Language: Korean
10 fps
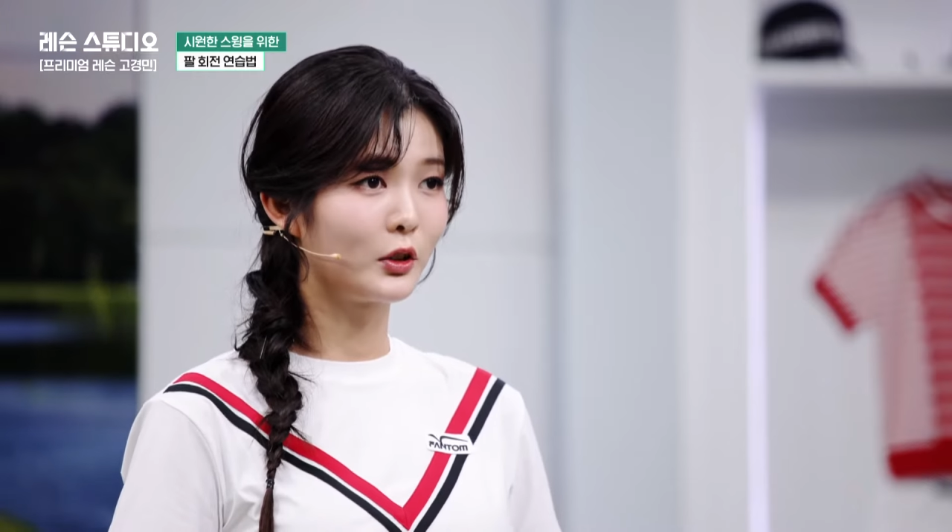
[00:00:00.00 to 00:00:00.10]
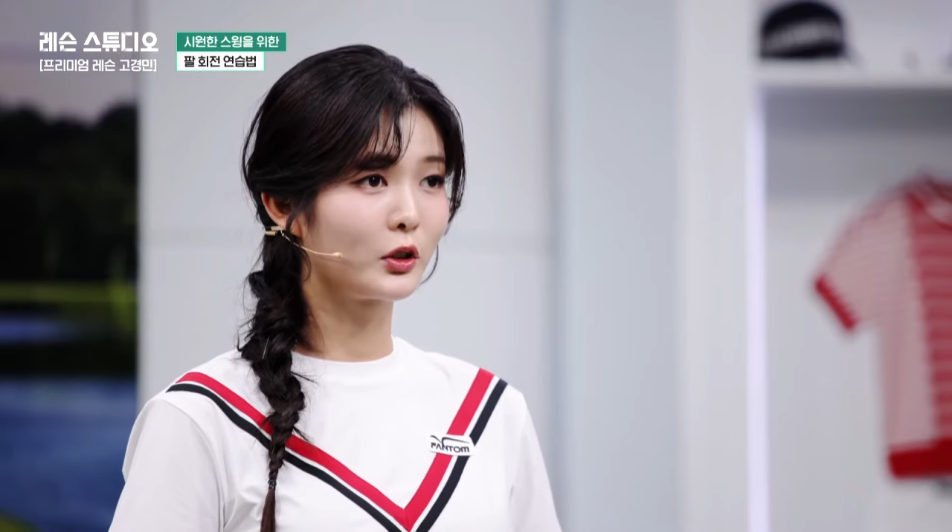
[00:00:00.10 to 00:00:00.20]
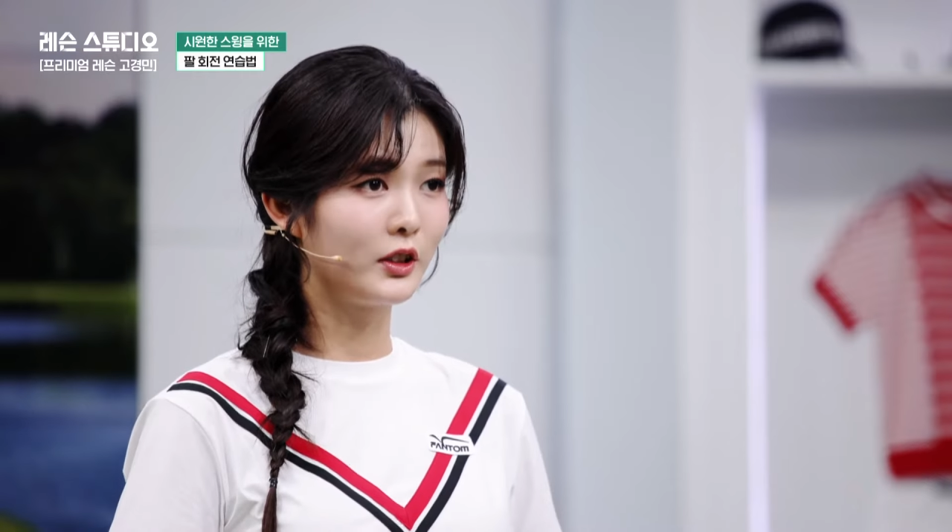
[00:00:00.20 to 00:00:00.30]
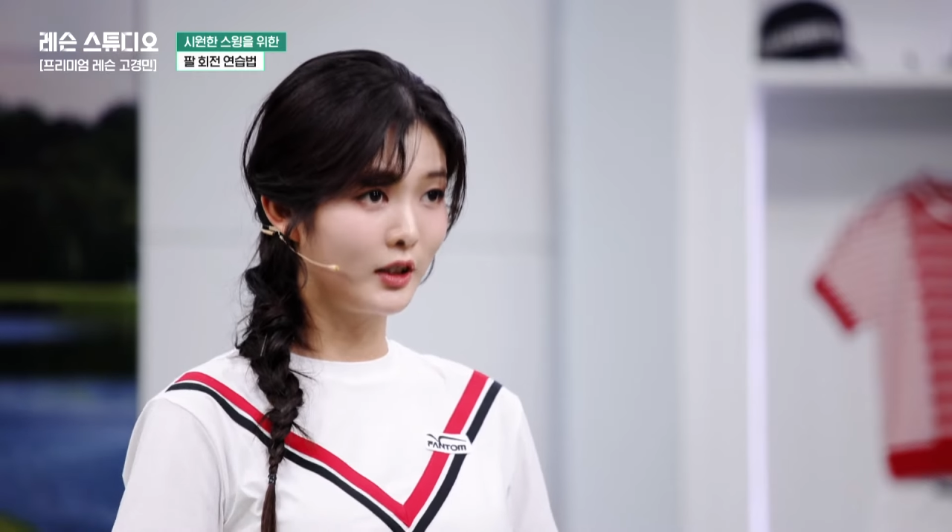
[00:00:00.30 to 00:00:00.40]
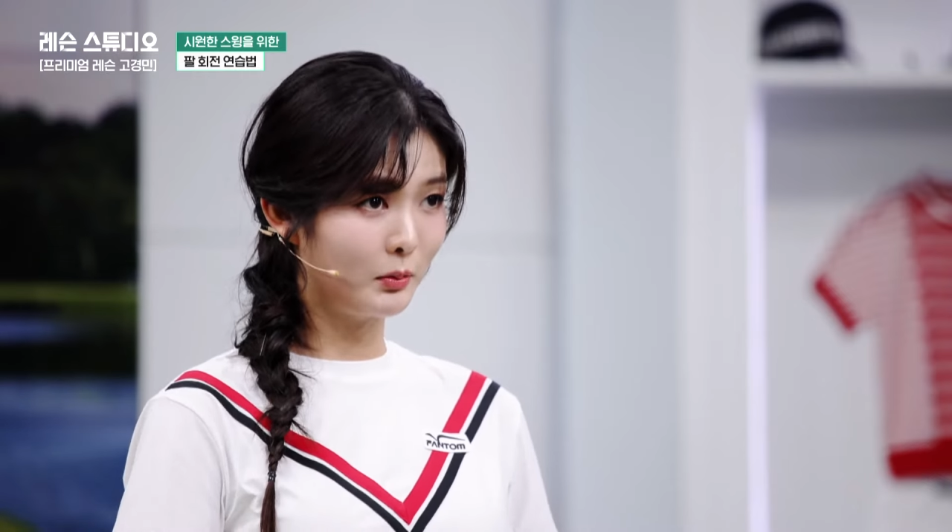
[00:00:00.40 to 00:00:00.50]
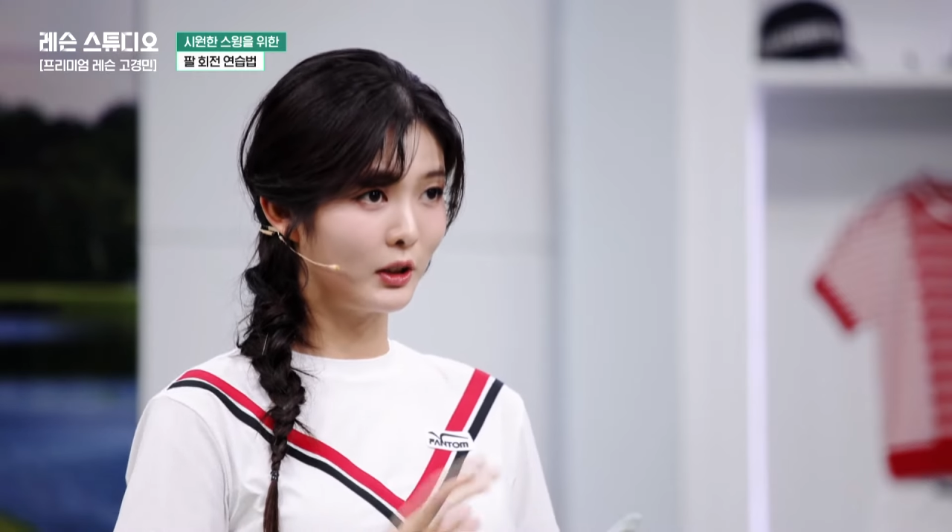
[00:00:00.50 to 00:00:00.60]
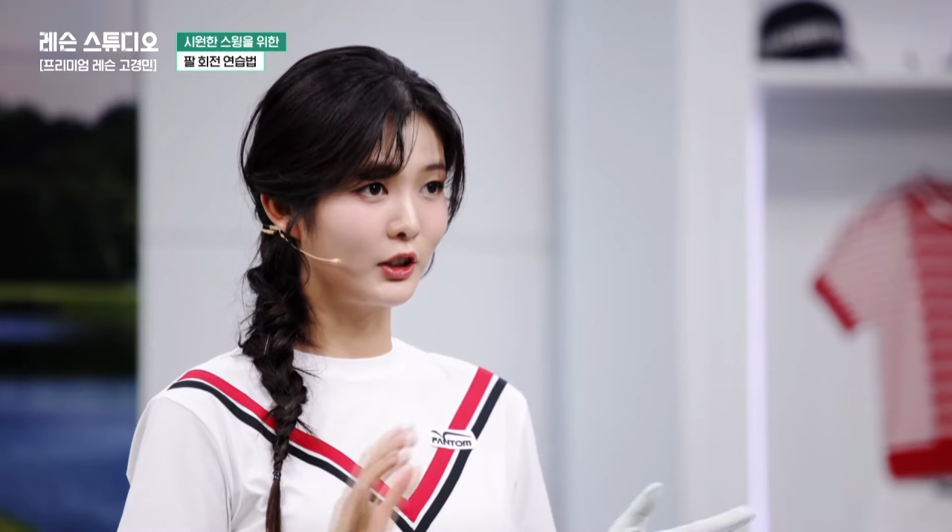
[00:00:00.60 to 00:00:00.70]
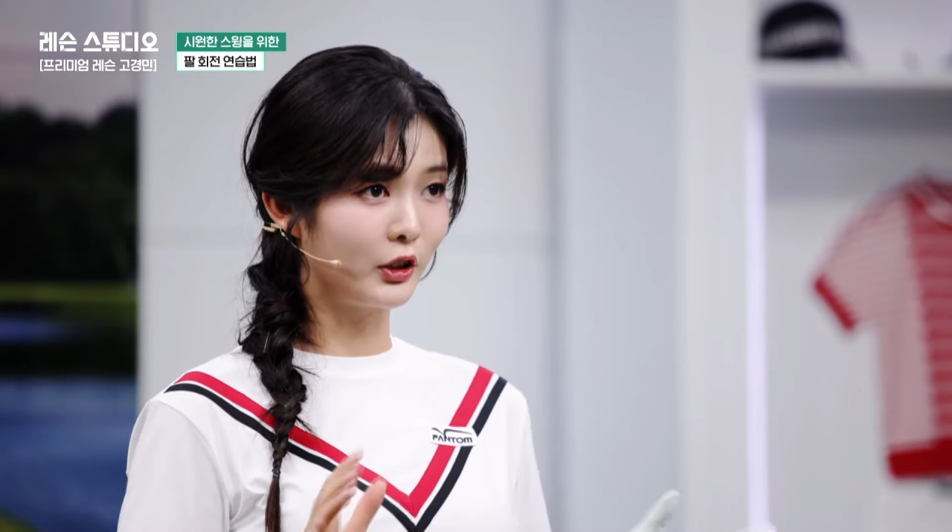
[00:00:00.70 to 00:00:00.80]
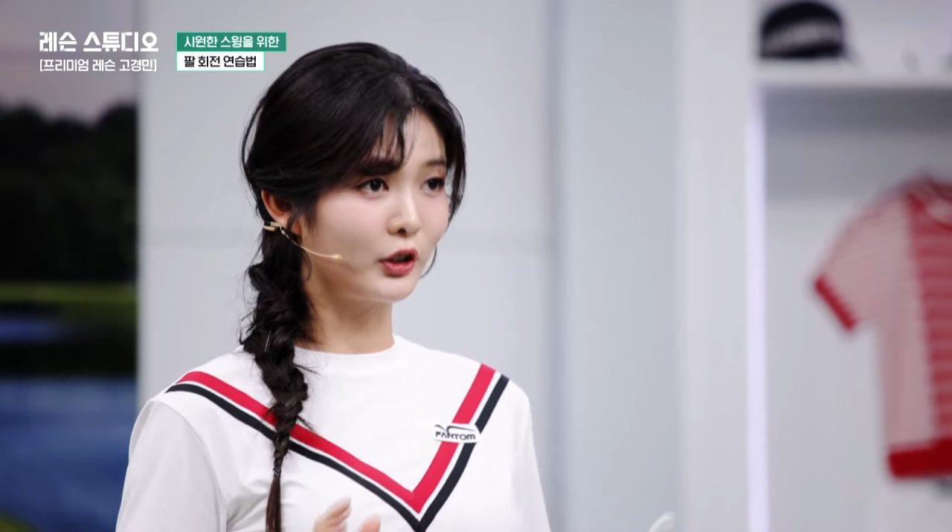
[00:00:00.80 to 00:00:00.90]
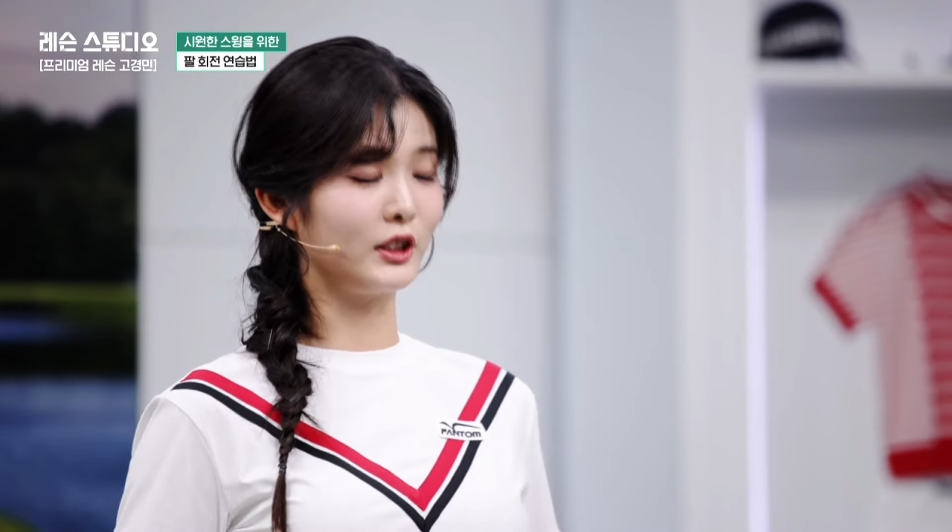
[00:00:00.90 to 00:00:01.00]
건 그림이
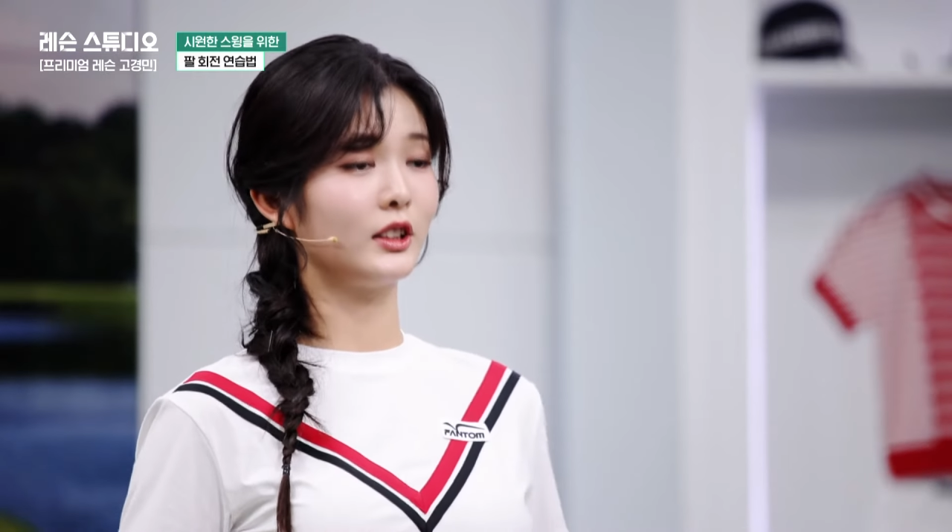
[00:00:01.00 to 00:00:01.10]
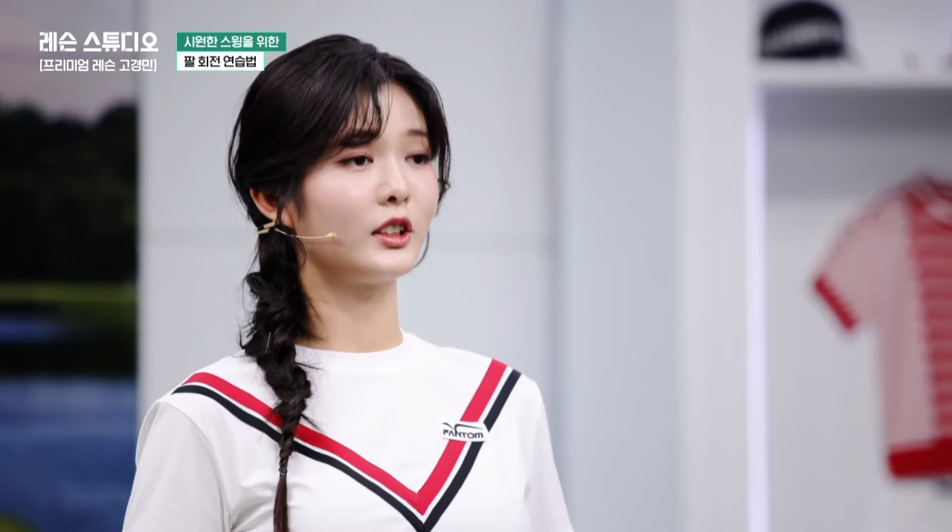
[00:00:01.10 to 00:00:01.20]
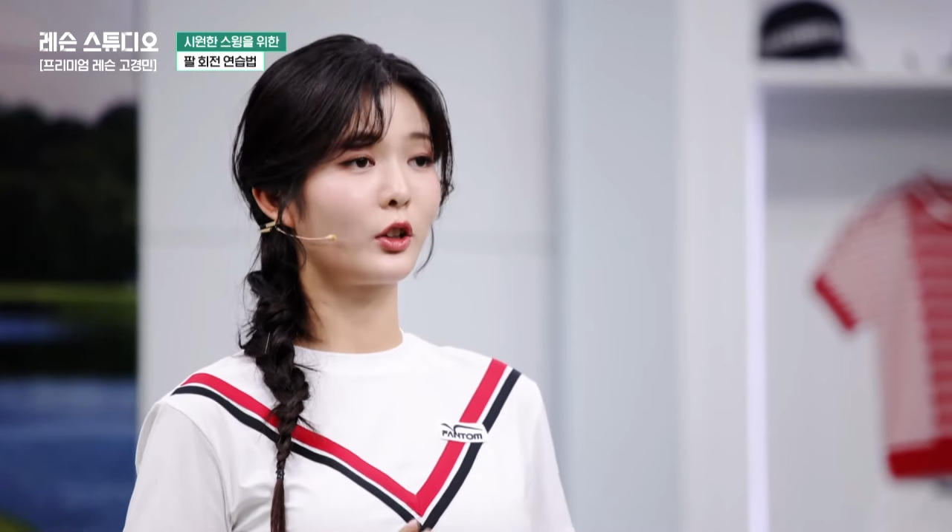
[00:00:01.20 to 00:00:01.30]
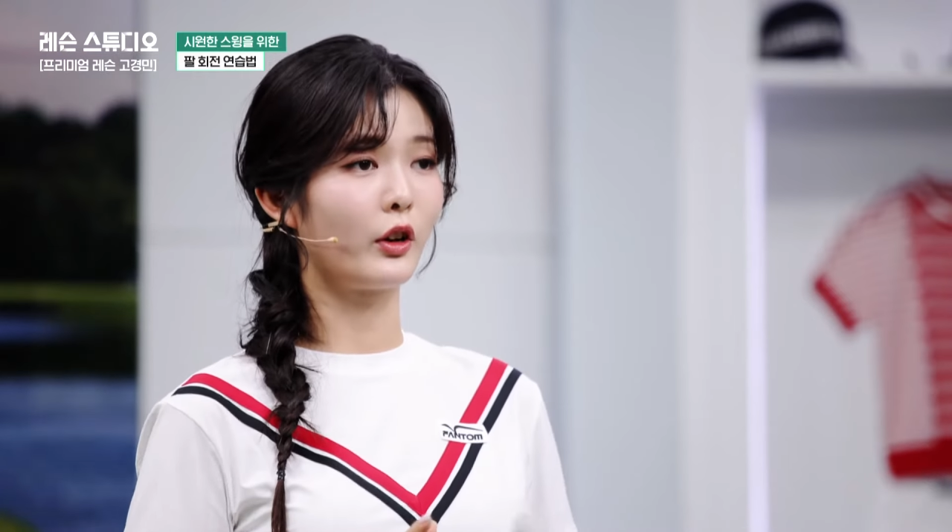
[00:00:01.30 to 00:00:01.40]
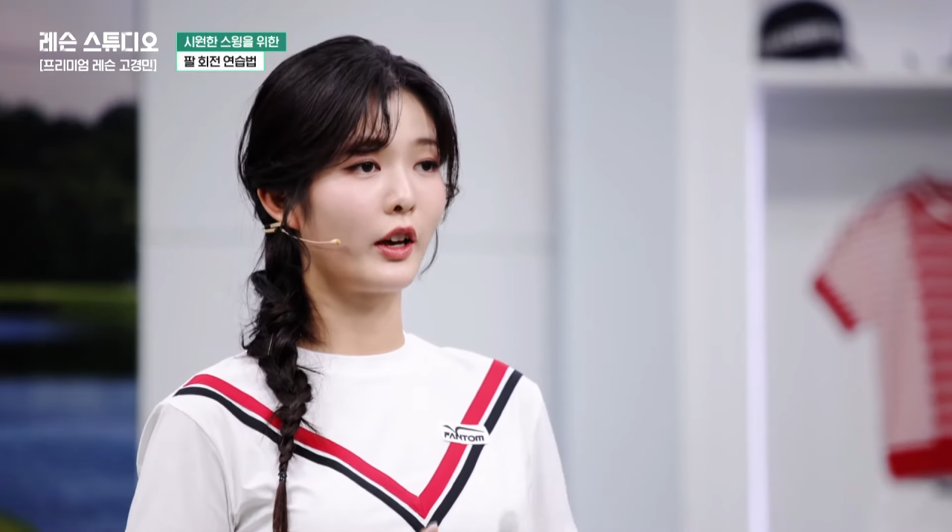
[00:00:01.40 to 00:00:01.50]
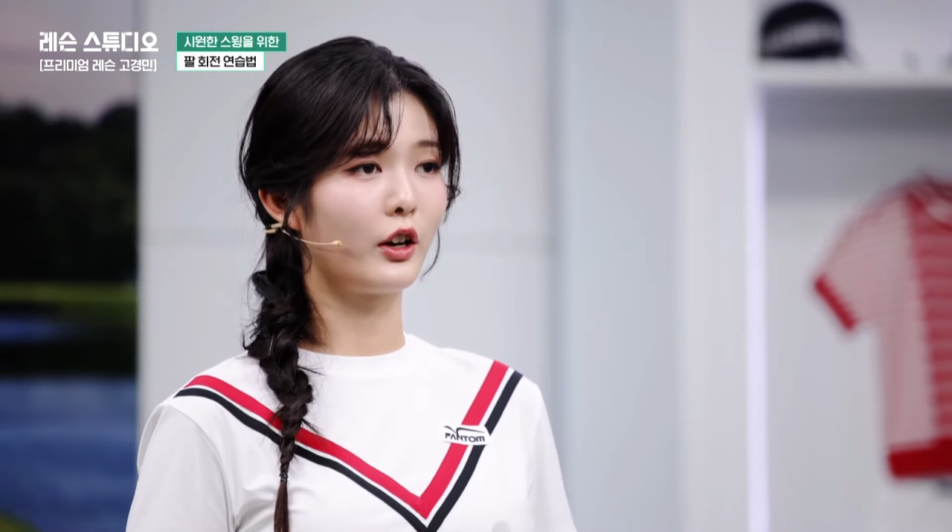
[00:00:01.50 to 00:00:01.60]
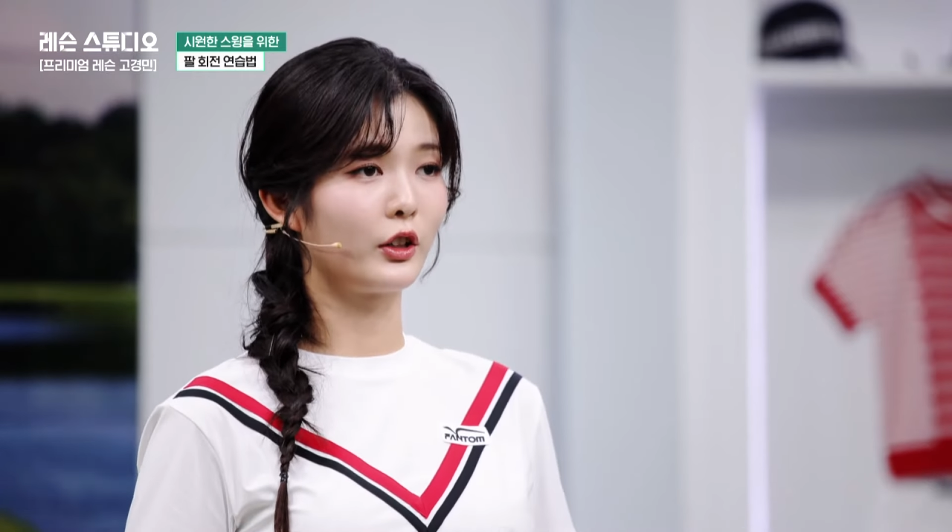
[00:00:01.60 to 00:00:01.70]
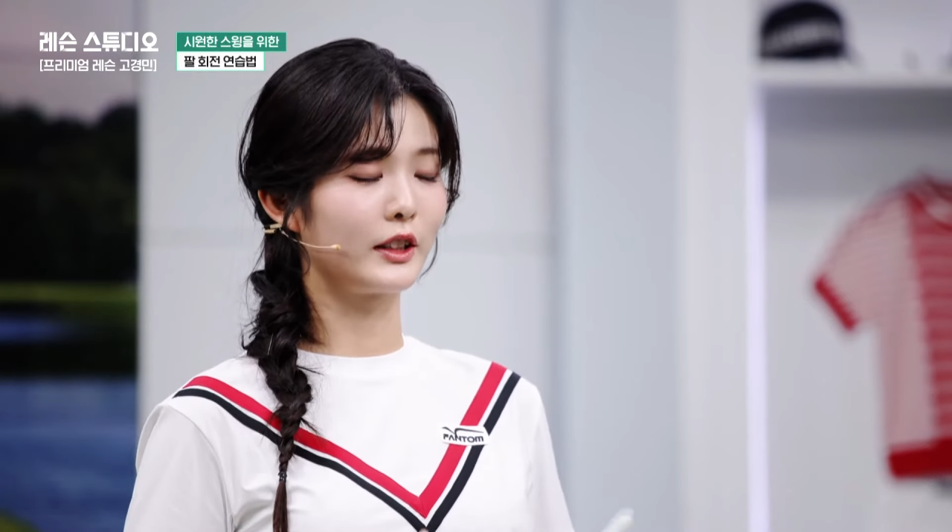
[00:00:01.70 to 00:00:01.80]
그려지실 거예요.